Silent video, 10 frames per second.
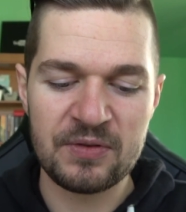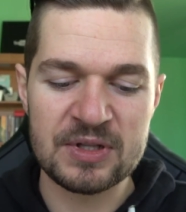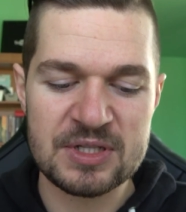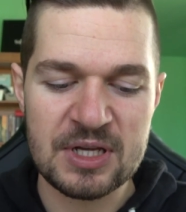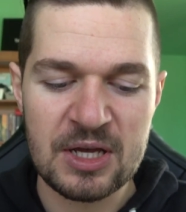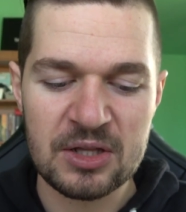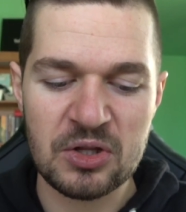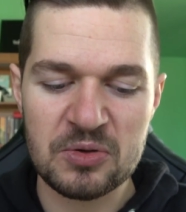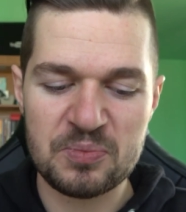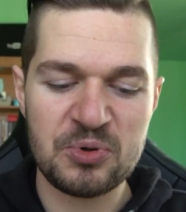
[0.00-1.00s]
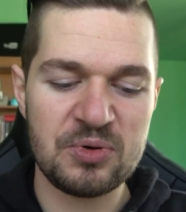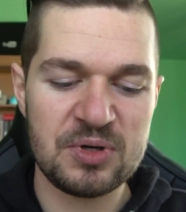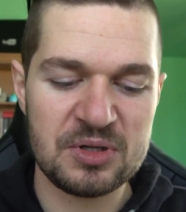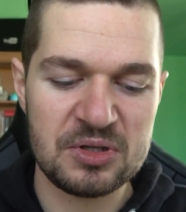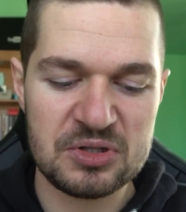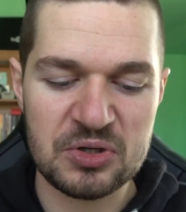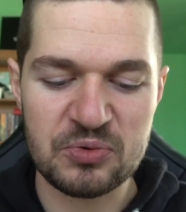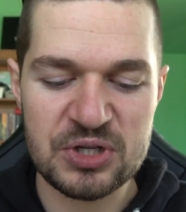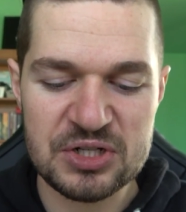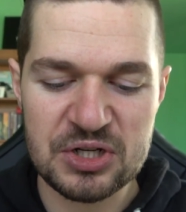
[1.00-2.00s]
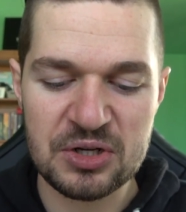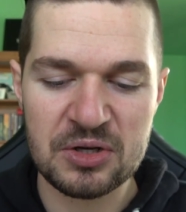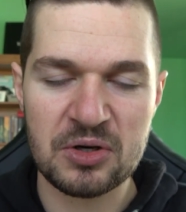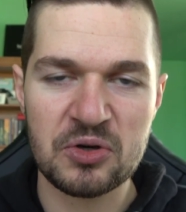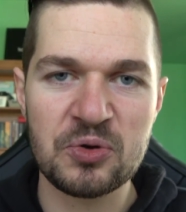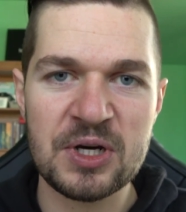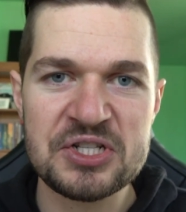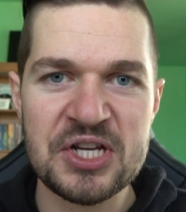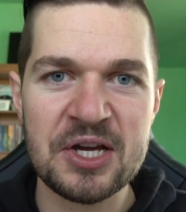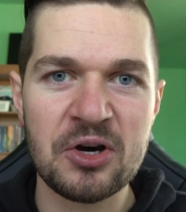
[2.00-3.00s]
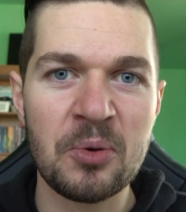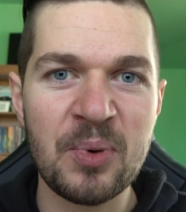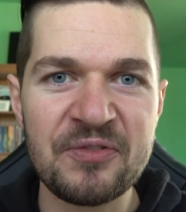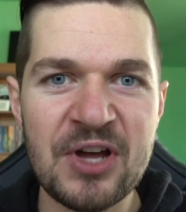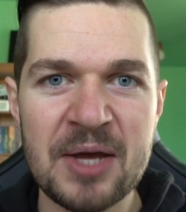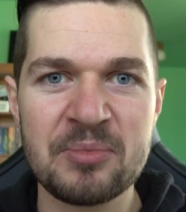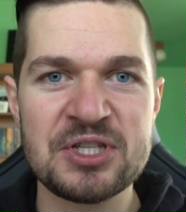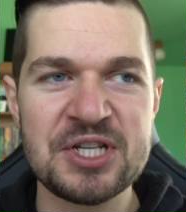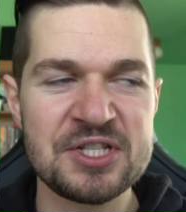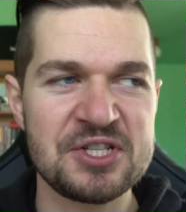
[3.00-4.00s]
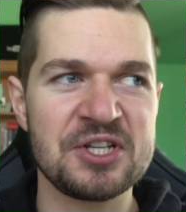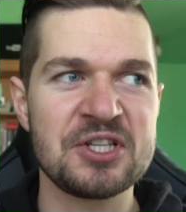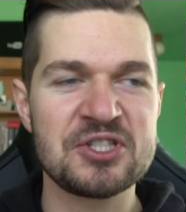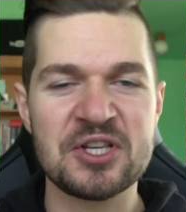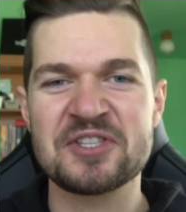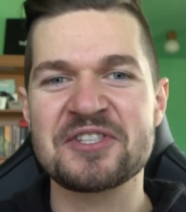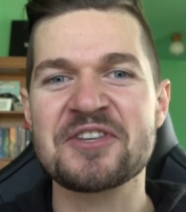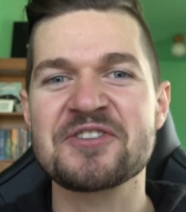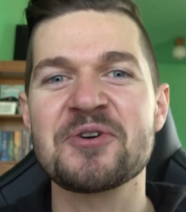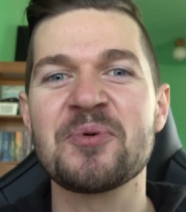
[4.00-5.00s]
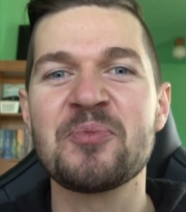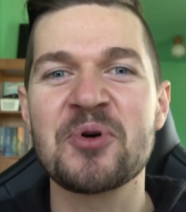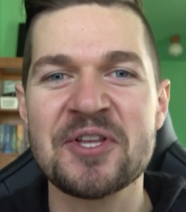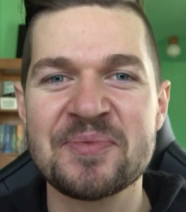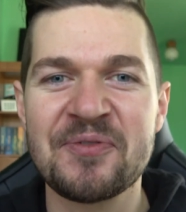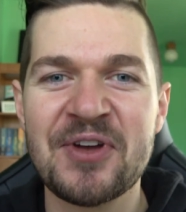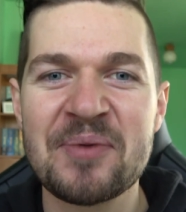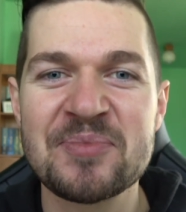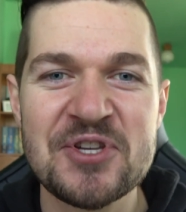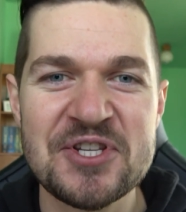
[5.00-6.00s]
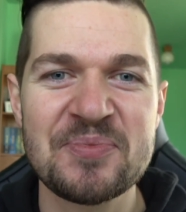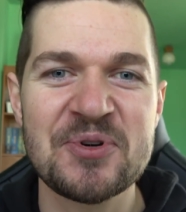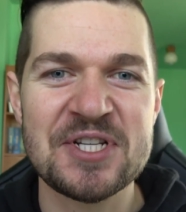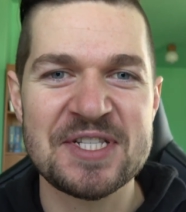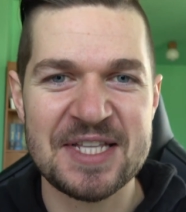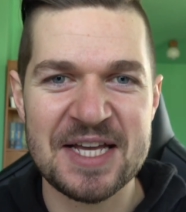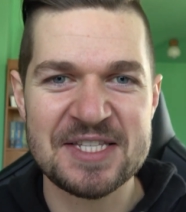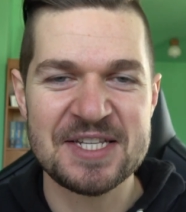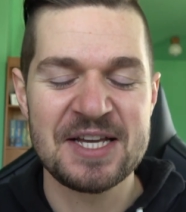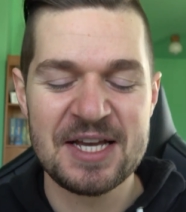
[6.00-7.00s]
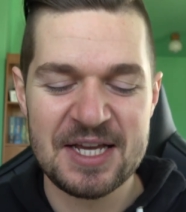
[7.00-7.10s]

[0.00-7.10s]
Więc to były, są rzeczy, których się obawiałem gdzieś, gdy se, ze sobą porozmawiałem, co się może stać,